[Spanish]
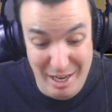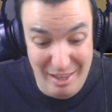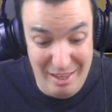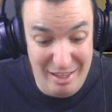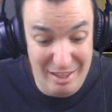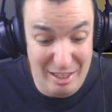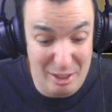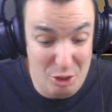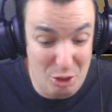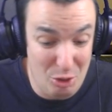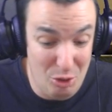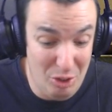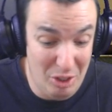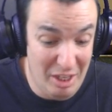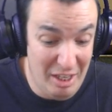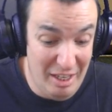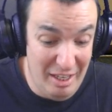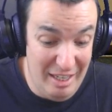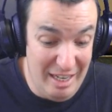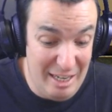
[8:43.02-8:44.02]
nada De hecho,
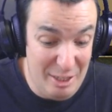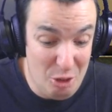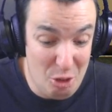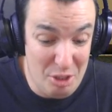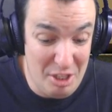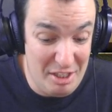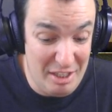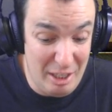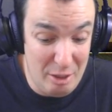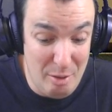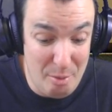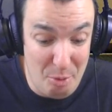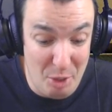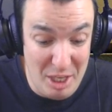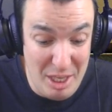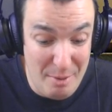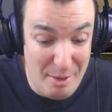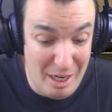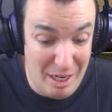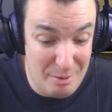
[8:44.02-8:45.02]
las cosas que no me pueda
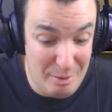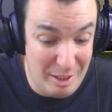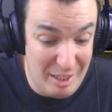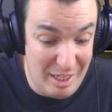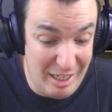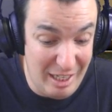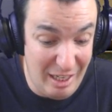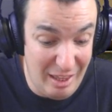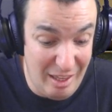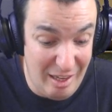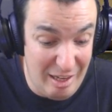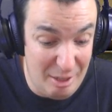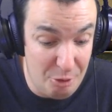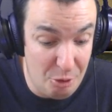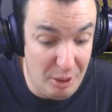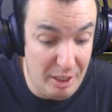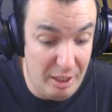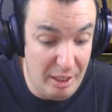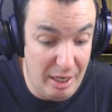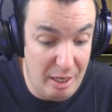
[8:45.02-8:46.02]
llevar las voy a tener que ir dejando
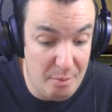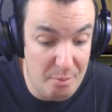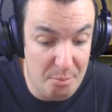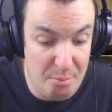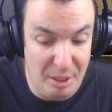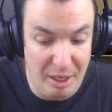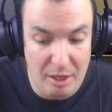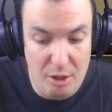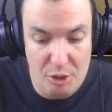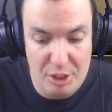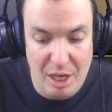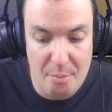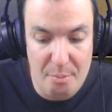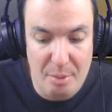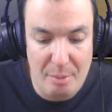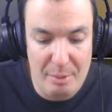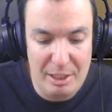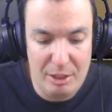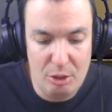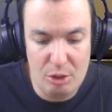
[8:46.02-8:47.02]
en, pequeños
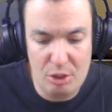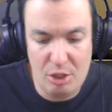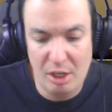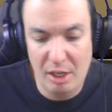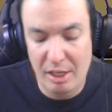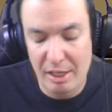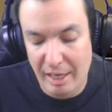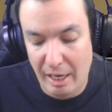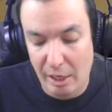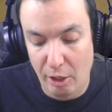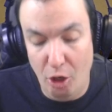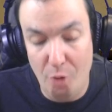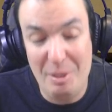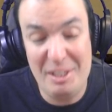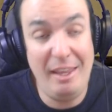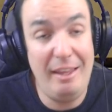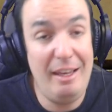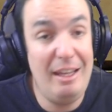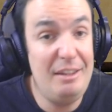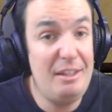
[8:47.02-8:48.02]
campamentos Que luego más
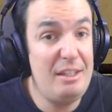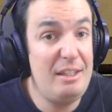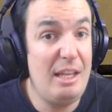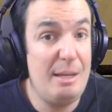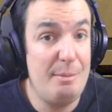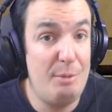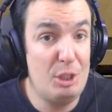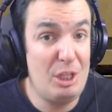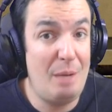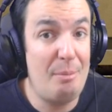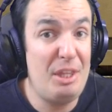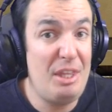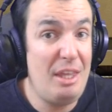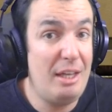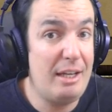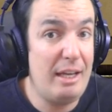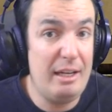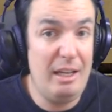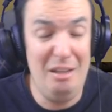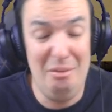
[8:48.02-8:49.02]
adelante, si tenemos capacidad de
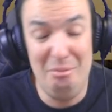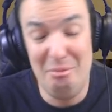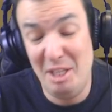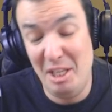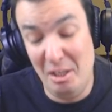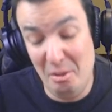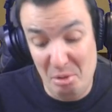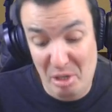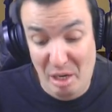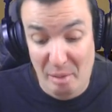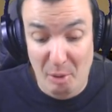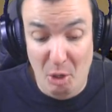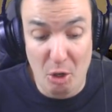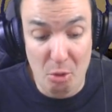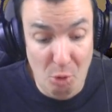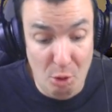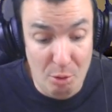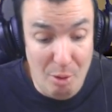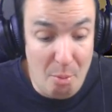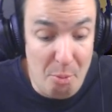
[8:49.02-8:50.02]
carga Pues a lo mejor
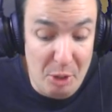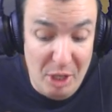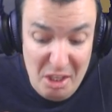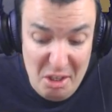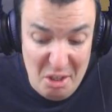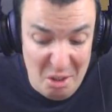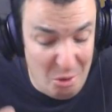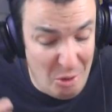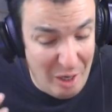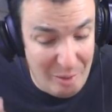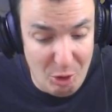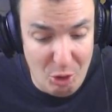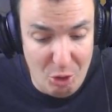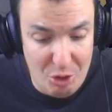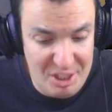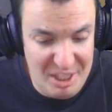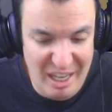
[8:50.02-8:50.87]
vuelvo por ello o a lo mejor